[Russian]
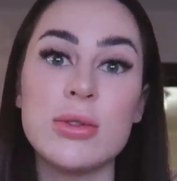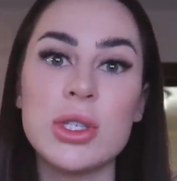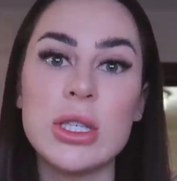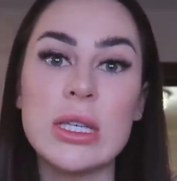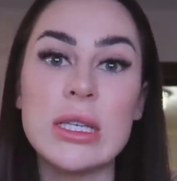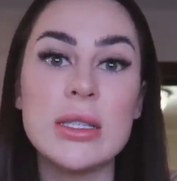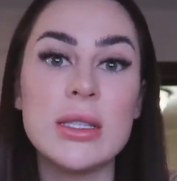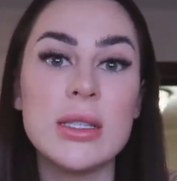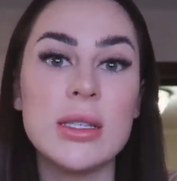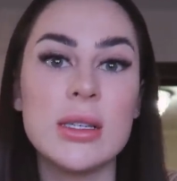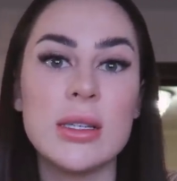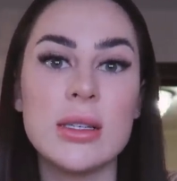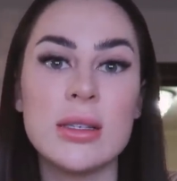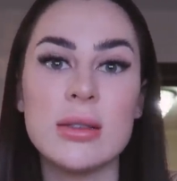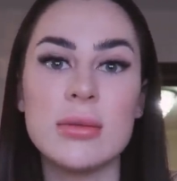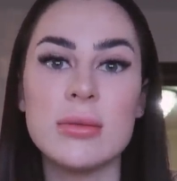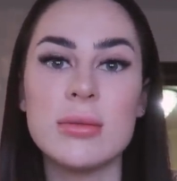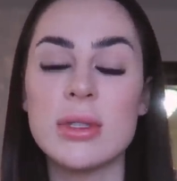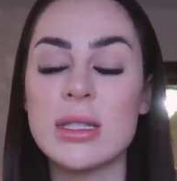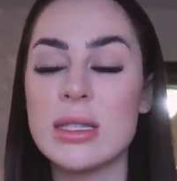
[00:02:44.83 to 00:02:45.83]
Вот сейчас
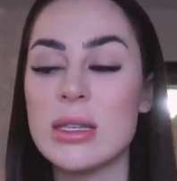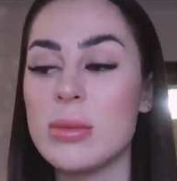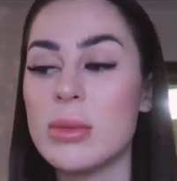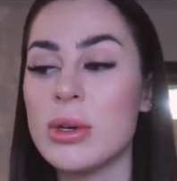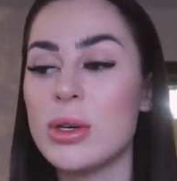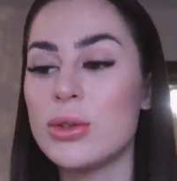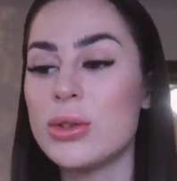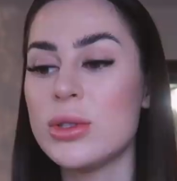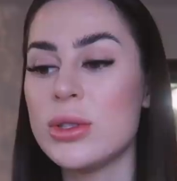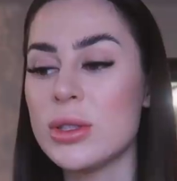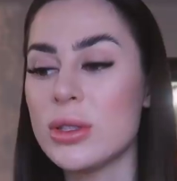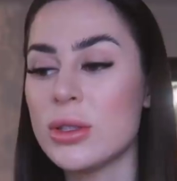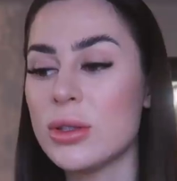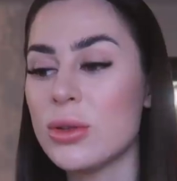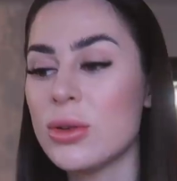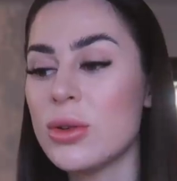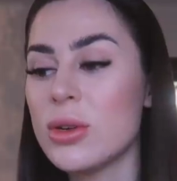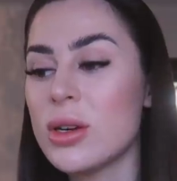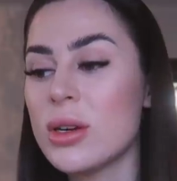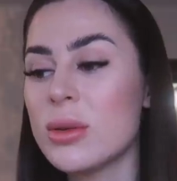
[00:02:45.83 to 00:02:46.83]
я занимаюсь
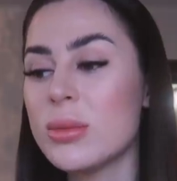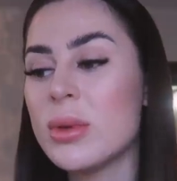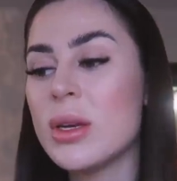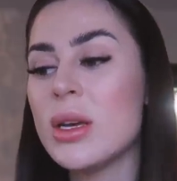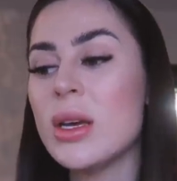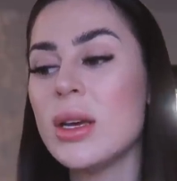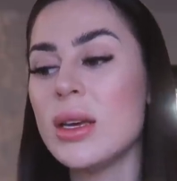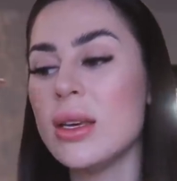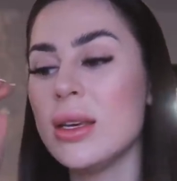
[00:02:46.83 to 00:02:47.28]
ТикТоком,